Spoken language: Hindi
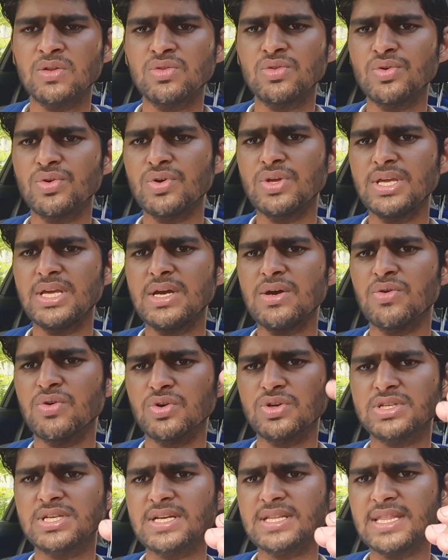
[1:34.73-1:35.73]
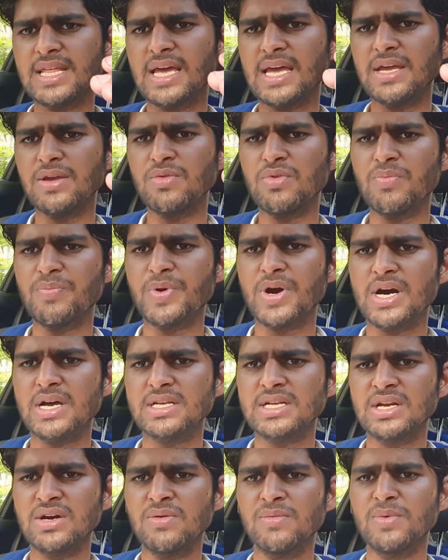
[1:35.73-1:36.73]
तो ये हो सकता है कि वो
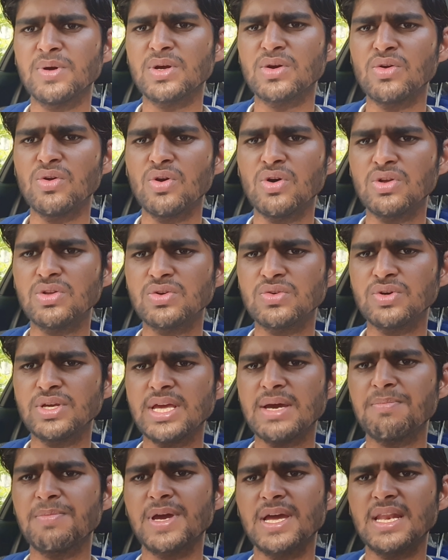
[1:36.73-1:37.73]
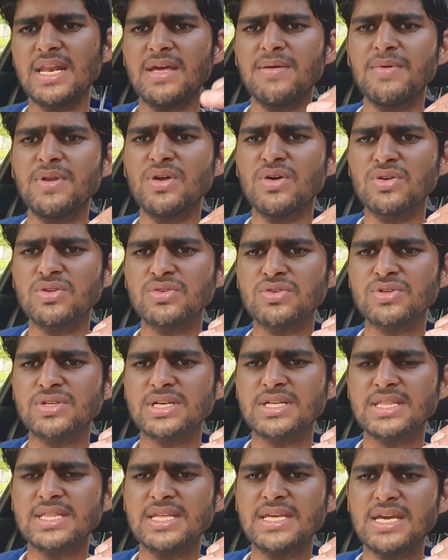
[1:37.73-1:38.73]
पाँच नवंबर को लॉन्च हो या पहले भी लॉन्च हो
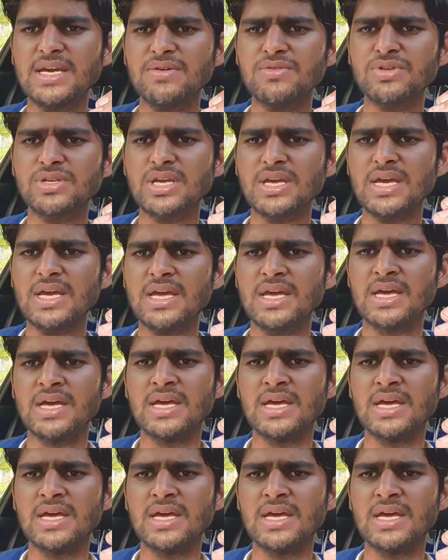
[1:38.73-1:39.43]
सकती है उसके